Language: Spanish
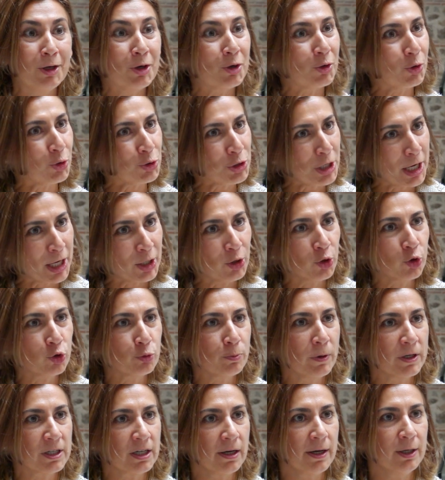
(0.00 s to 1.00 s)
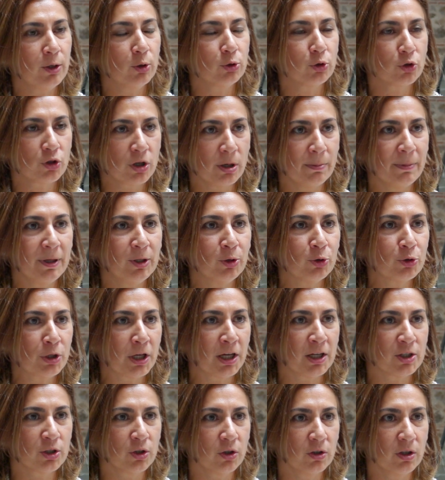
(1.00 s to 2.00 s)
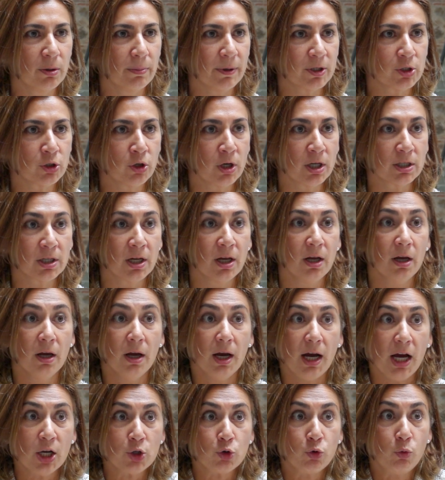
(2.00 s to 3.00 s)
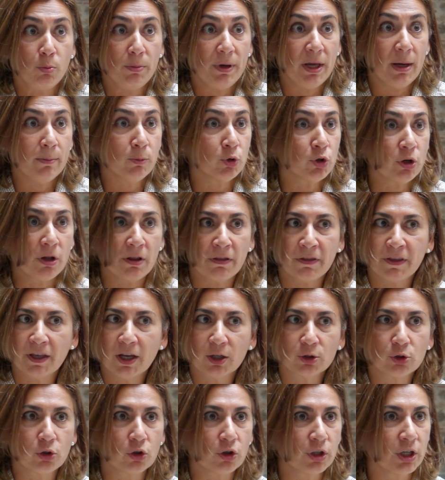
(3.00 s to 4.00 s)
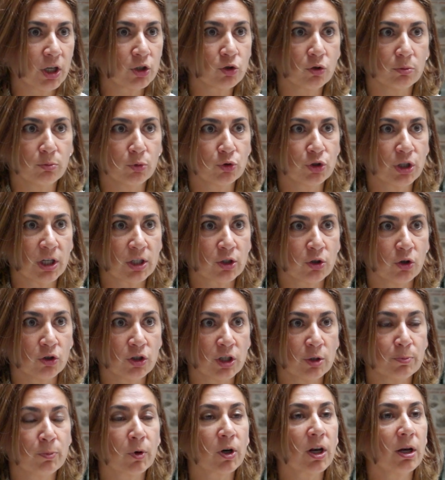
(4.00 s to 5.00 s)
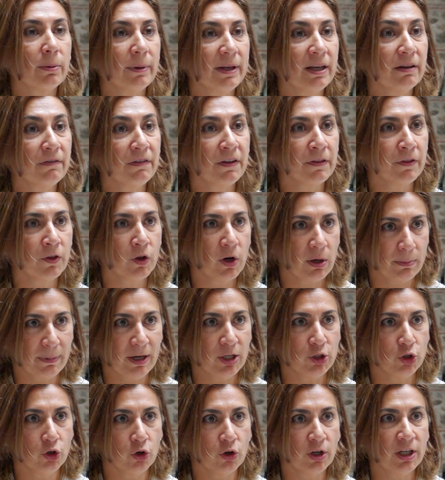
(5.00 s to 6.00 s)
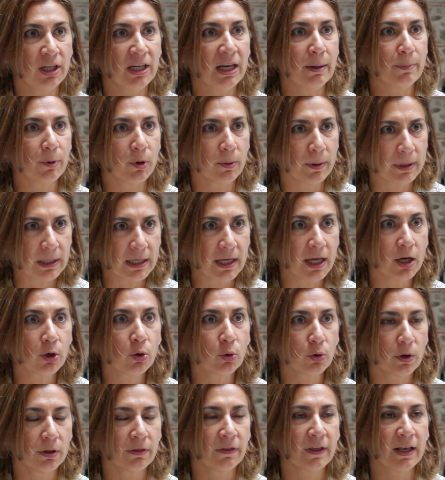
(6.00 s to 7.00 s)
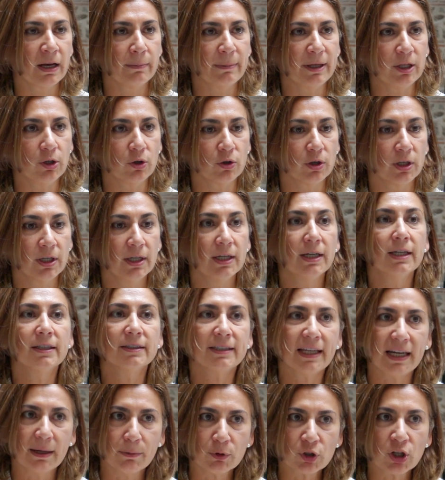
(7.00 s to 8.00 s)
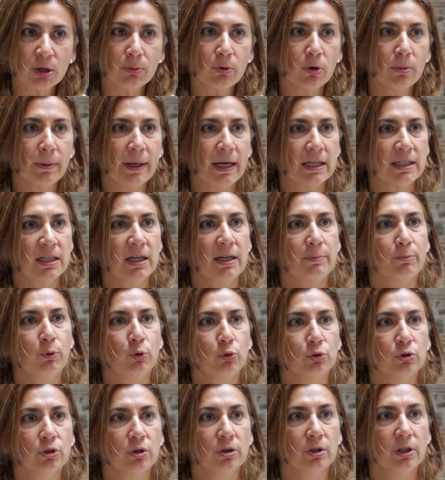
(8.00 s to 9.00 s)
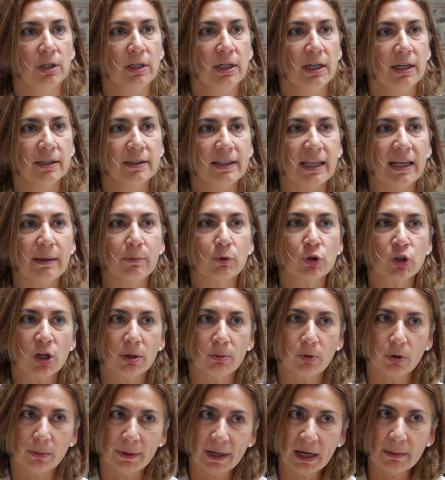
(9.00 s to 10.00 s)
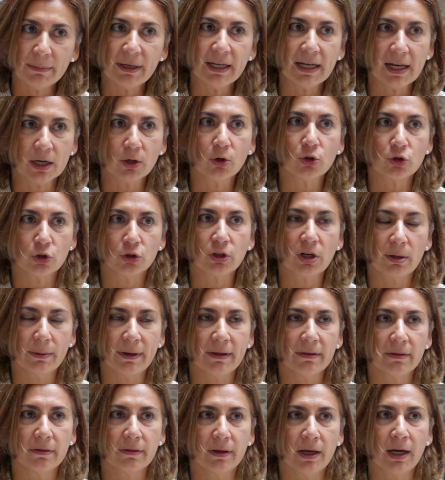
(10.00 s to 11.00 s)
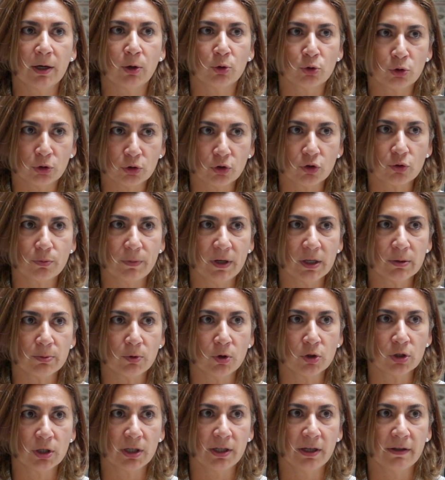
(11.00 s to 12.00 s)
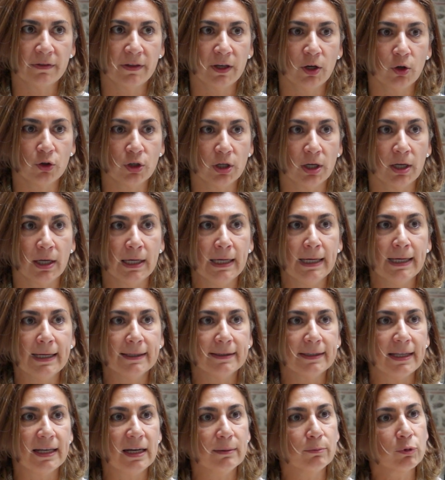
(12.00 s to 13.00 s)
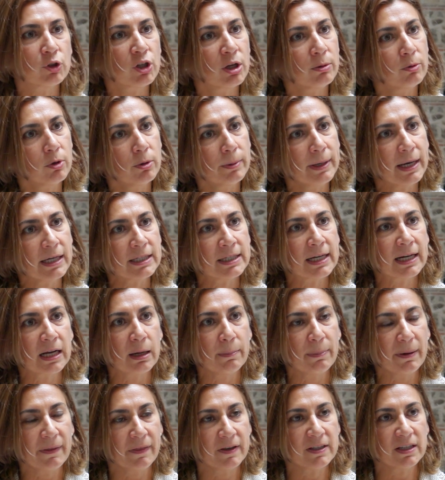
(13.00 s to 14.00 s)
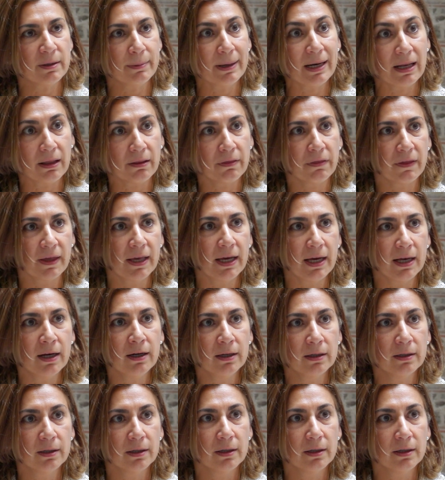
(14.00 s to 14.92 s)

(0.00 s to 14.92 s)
cosa que no nos pasaba en otros ámbitos de gestión de personas. Asumíamos cierto riesgo en muchas cosas porque el beneficio era mayor y la probabilidad de ocurrencia era menor. Tenemos que volver a ese punto. Tenemos que volver a mirarnos otra vez a nosotros mismos y decir, oye, tenemos que volver a ser capaces de balancear